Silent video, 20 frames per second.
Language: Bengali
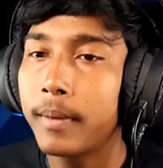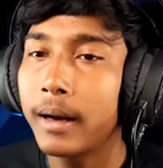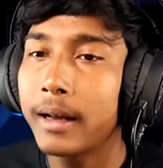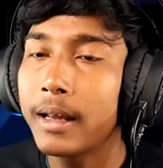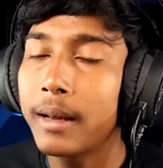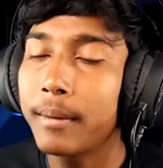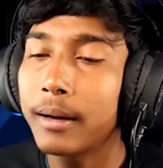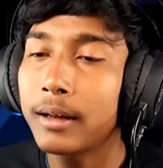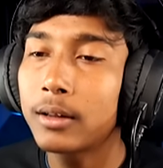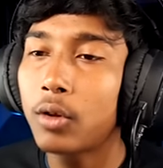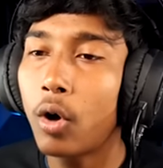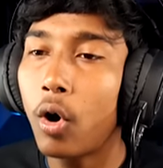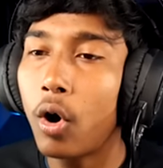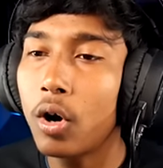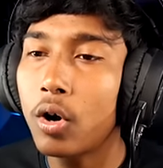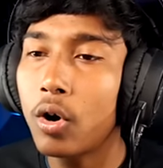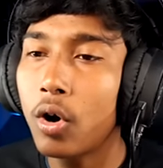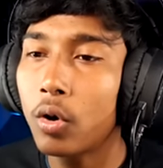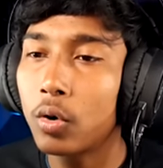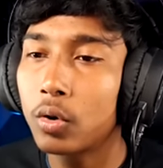বাকি আমাকে থর
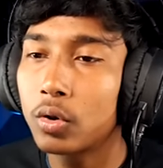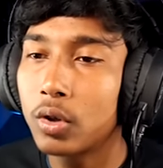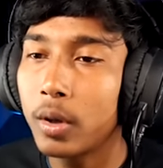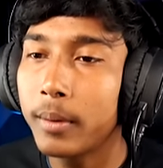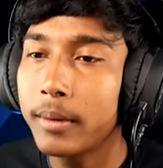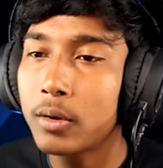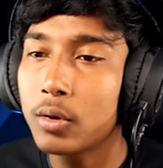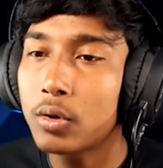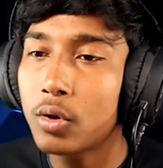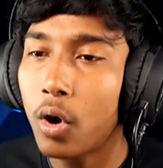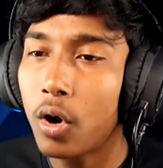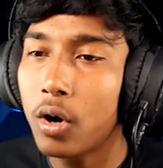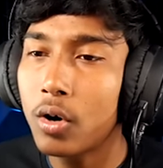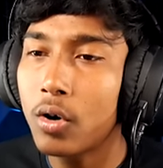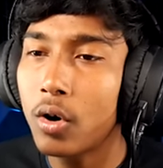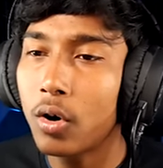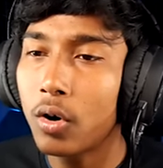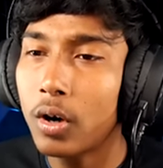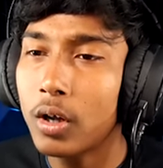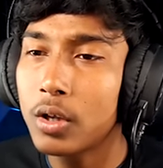ড্র করতে হবে তো থর
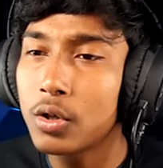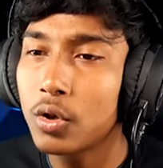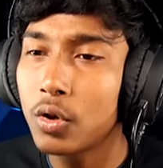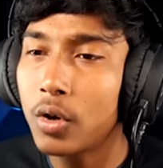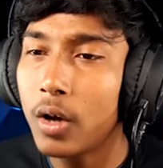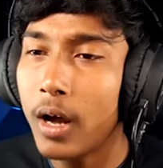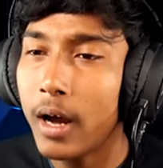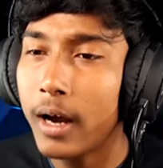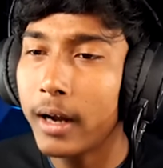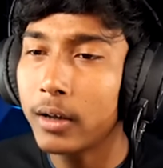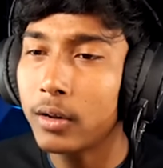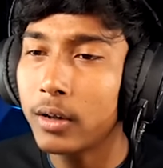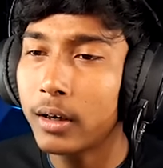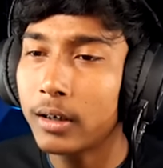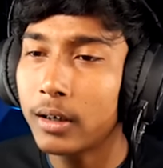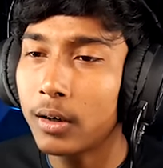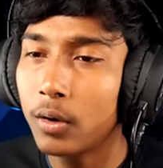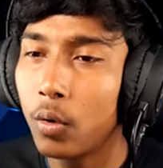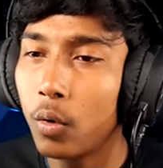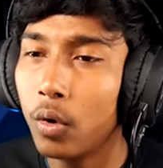ড্র করার জন্য আগে তো
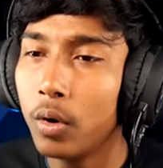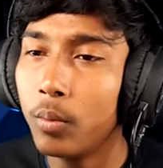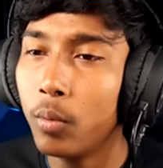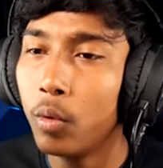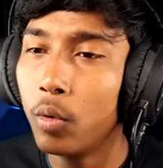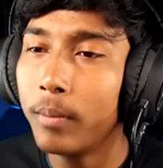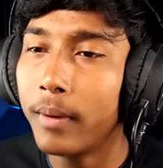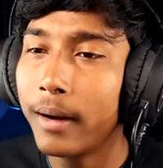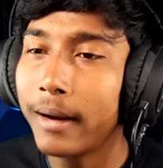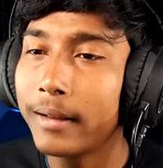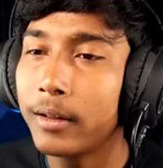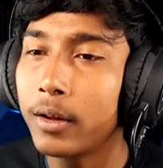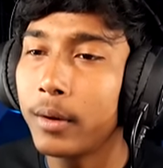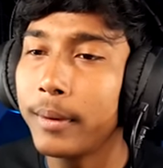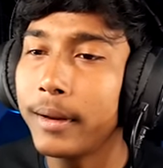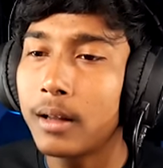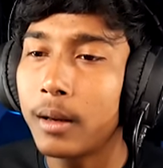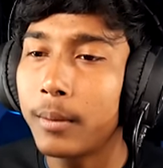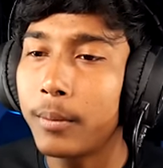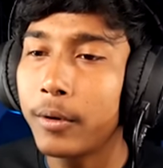একটা গোল মুখ বানাতে
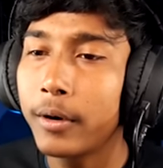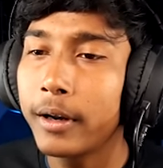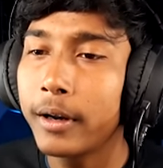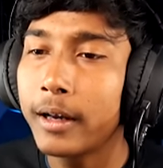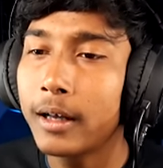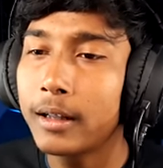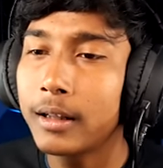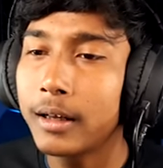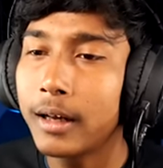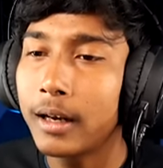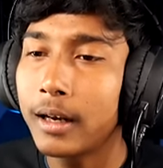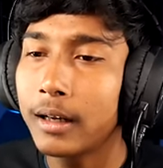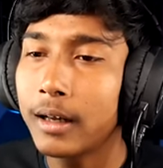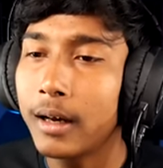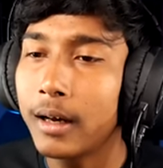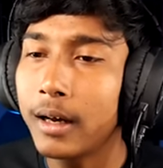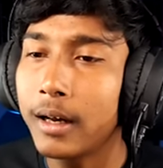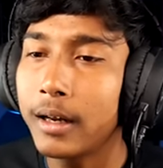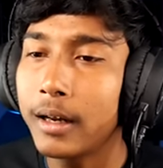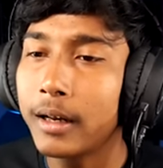হবে তারপর এখান থেকে
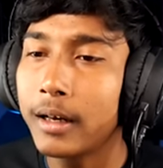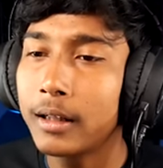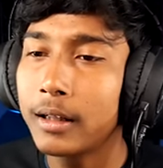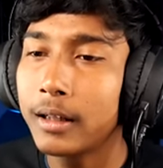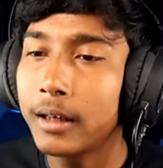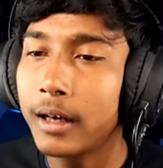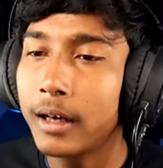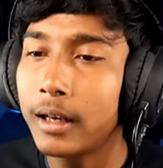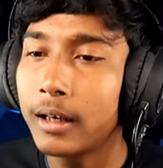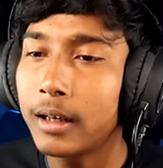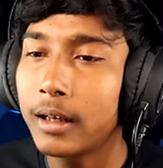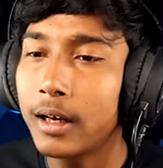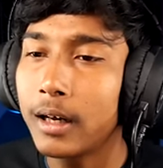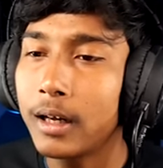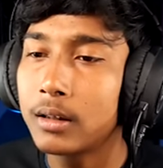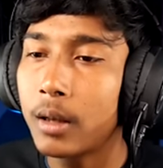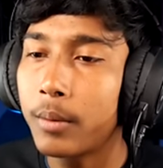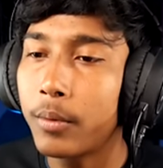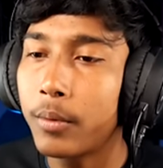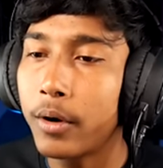হালকা এখান থেকে হালকা
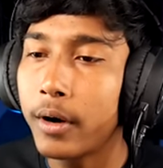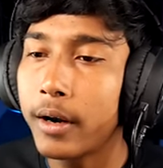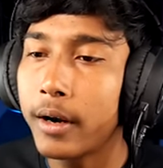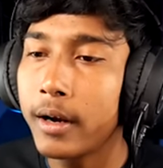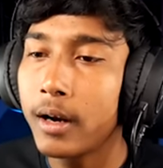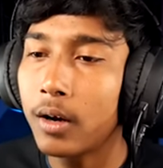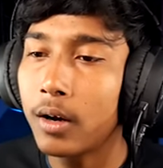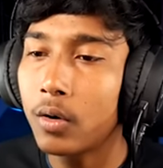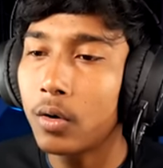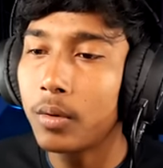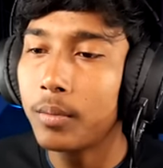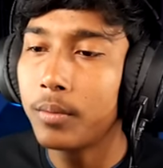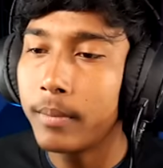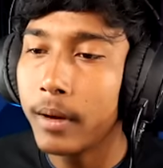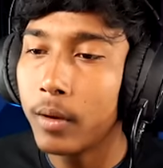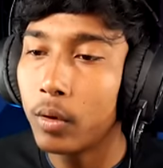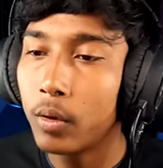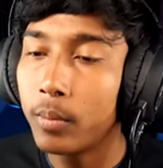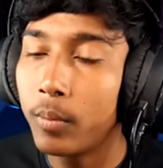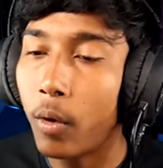তারপর এরকম
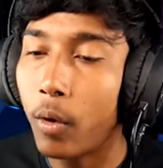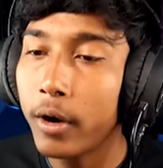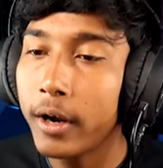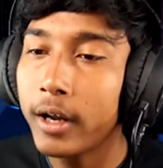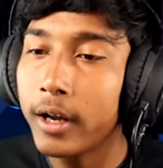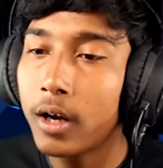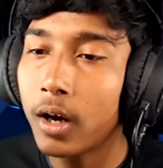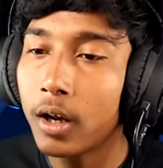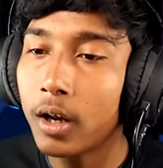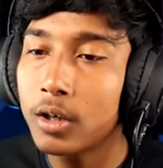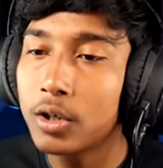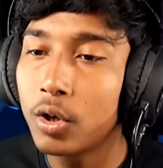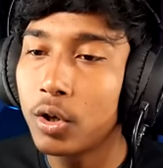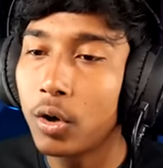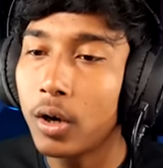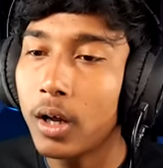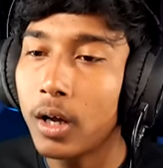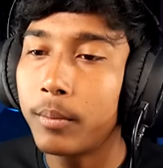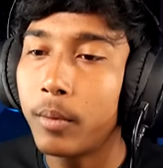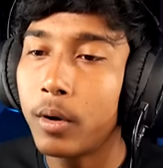ভাই ওর বডি কারাক ছিল
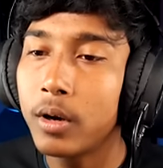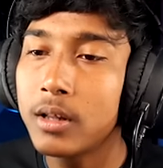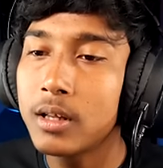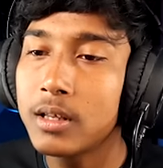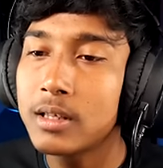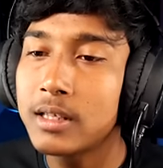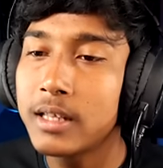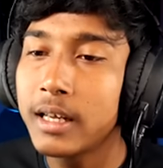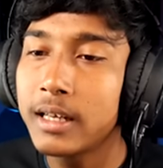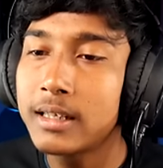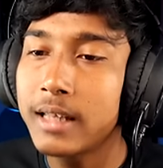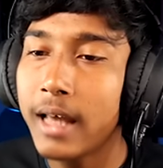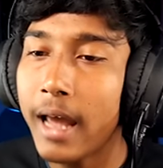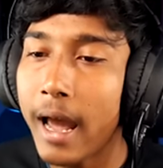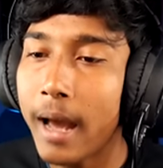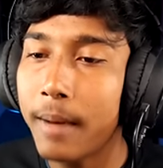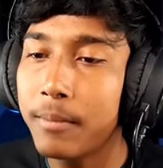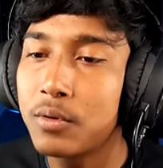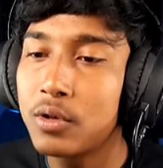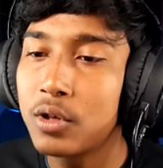না ওর এদের সিক্স
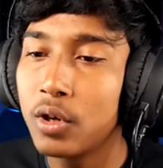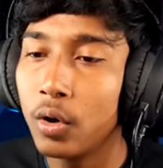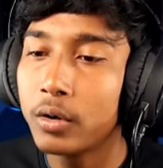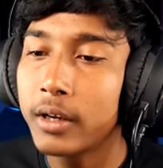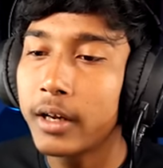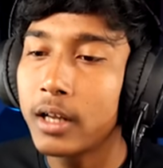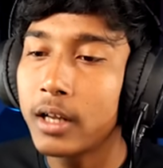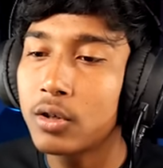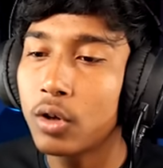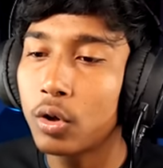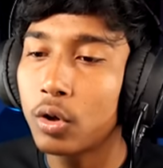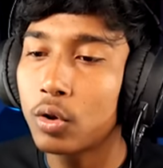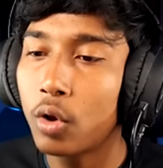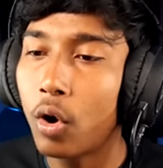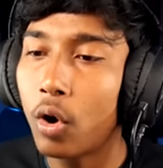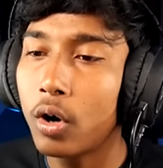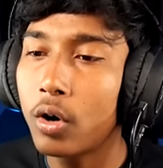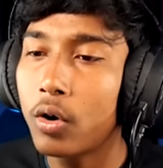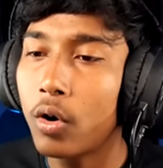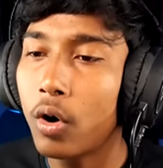অ্যাপ ছিল ঠিক আছে চলো
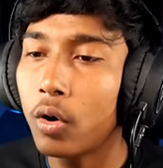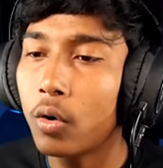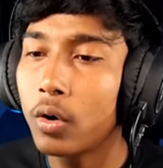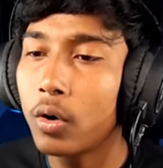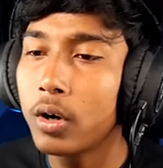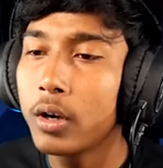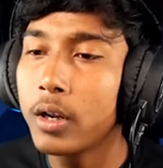থর ড্র করে